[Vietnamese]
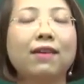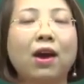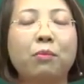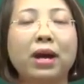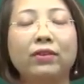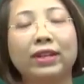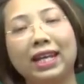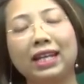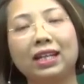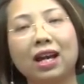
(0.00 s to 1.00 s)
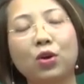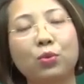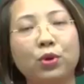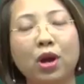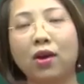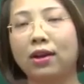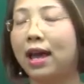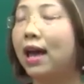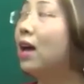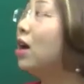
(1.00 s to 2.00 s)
vào bài reading à, cô muốn hỏi là